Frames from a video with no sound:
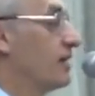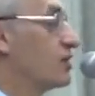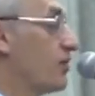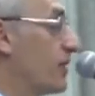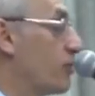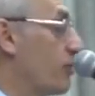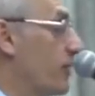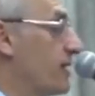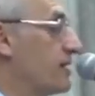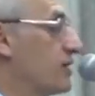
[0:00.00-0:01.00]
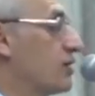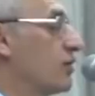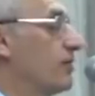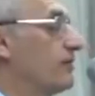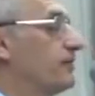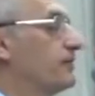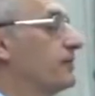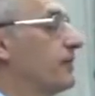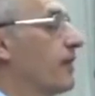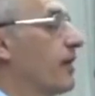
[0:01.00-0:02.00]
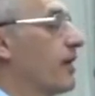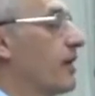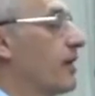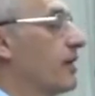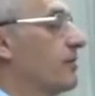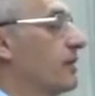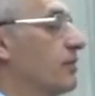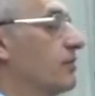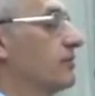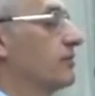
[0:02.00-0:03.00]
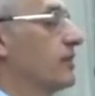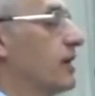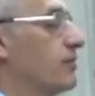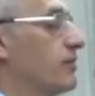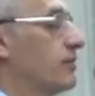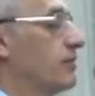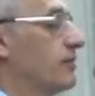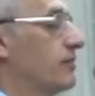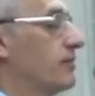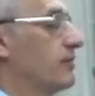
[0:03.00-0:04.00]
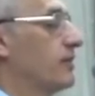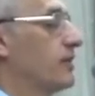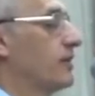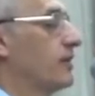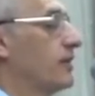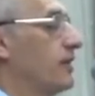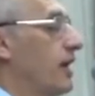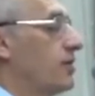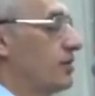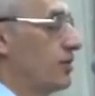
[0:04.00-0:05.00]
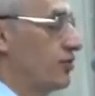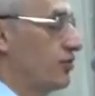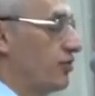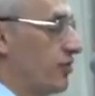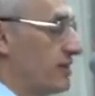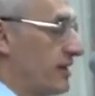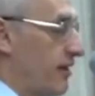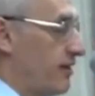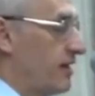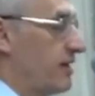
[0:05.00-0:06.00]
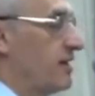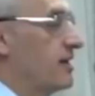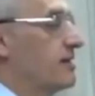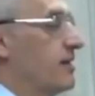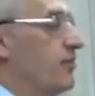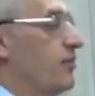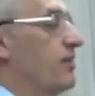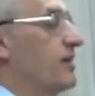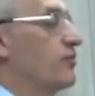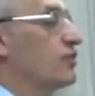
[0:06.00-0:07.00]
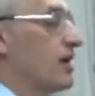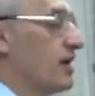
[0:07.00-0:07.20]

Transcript: И что потом произошло? Потом, как бы, я чуть ее оставил наедине с собой, потому